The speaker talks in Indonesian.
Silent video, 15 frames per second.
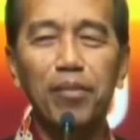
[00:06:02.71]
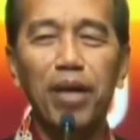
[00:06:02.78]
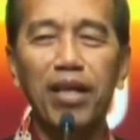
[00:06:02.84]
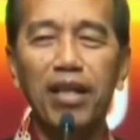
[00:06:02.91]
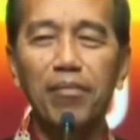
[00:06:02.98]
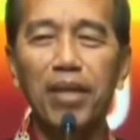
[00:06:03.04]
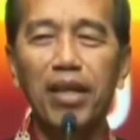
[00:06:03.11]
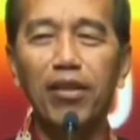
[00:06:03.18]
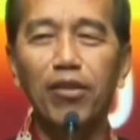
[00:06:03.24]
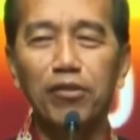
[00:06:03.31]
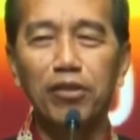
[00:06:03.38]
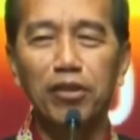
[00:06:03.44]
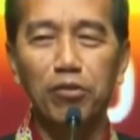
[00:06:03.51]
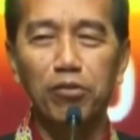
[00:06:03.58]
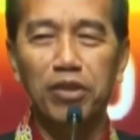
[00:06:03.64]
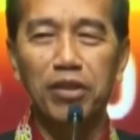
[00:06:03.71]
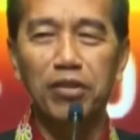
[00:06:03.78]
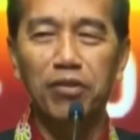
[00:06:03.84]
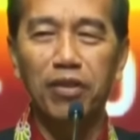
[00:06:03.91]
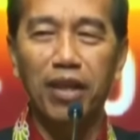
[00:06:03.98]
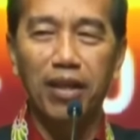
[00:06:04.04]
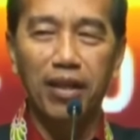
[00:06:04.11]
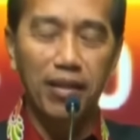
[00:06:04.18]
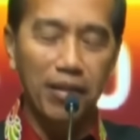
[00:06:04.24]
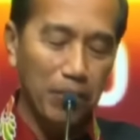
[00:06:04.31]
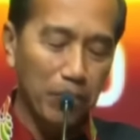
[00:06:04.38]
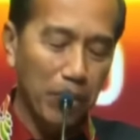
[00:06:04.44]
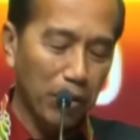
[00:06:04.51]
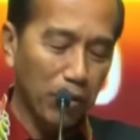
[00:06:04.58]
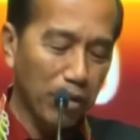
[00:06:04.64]
di Mahkamah Konstitusi juga
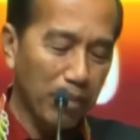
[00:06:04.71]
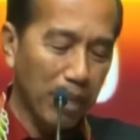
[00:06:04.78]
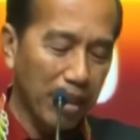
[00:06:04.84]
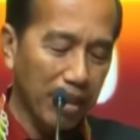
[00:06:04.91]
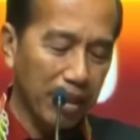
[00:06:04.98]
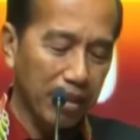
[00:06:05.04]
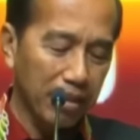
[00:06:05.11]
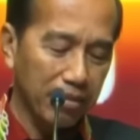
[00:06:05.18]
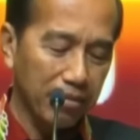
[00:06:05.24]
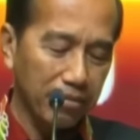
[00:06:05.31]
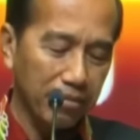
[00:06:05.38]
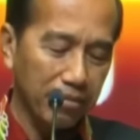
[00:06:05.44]
baru kemarin.